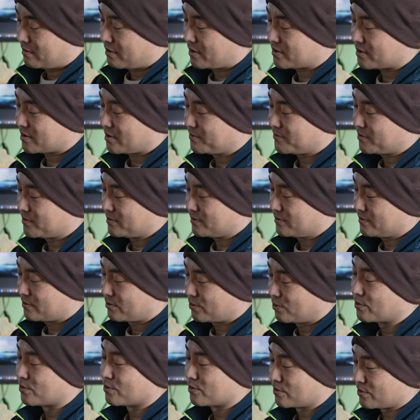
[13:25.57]
カスタム
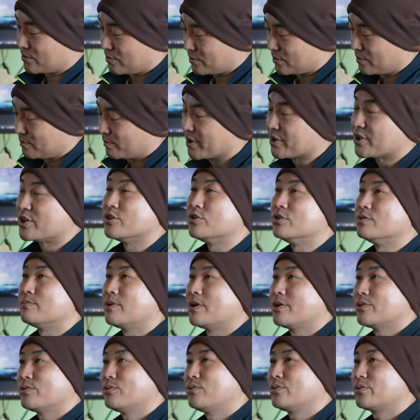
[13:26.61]
登録、まあ、昼
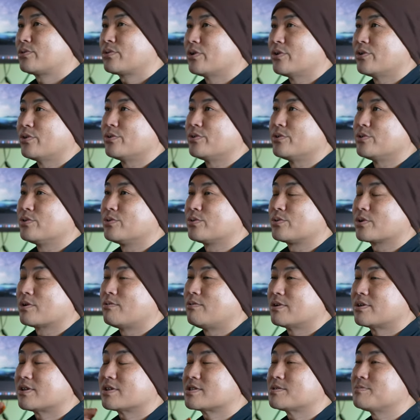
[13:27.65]
間用とか夜用とか
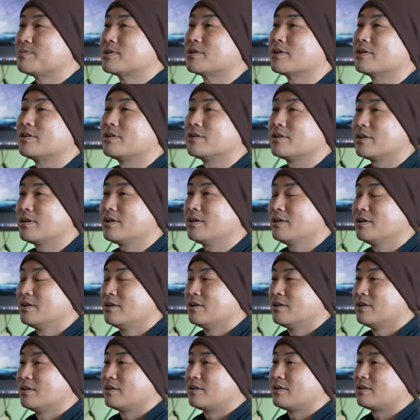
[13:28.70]
私みたいにね、
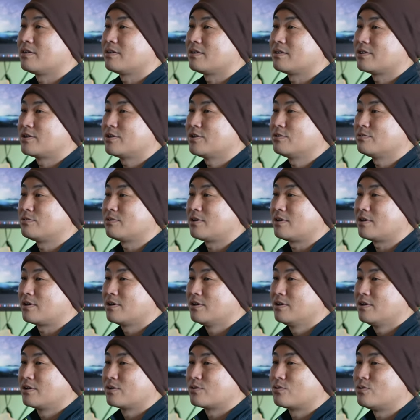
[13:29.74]
えー、昼
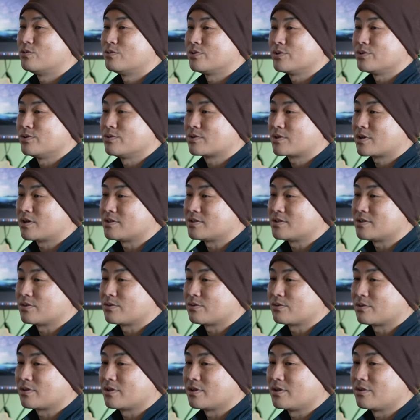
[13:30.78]
はこういう感じで
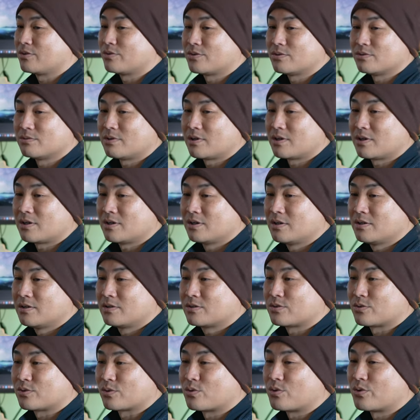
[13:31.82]
撮って夜は
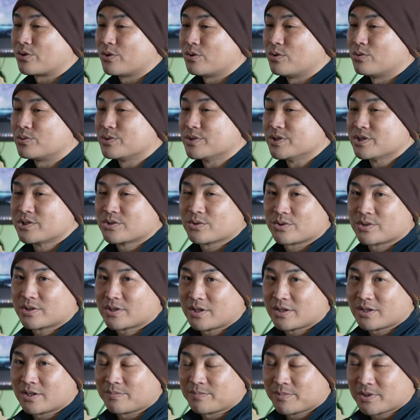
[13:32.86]
ちょっとこれをオフにしとき
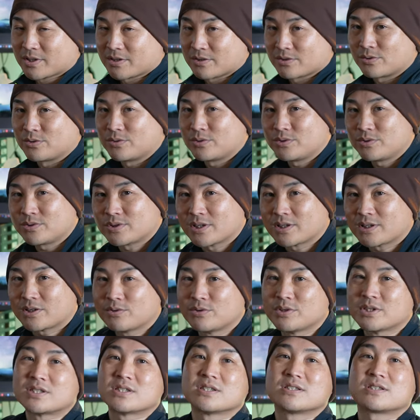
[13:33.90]
たいなみたいなそういう設定
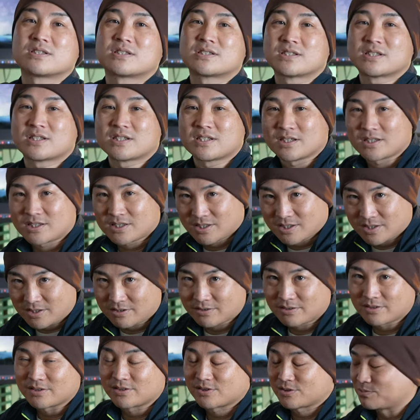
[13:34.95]
を一時いしな
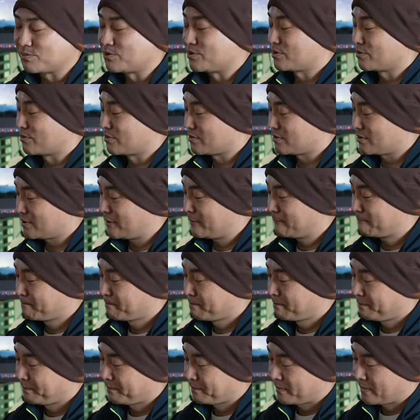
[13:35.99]
くて済むってことですね。
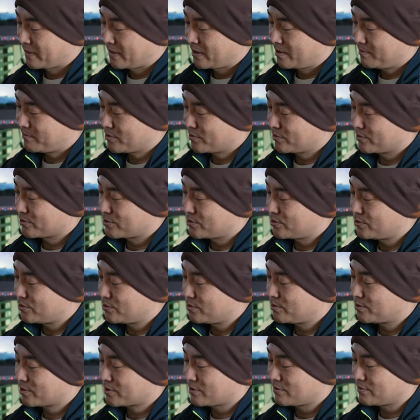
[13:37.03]
でまあこの
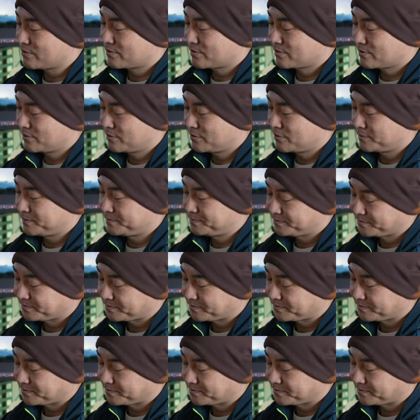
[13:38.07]
Q ボタンを押すと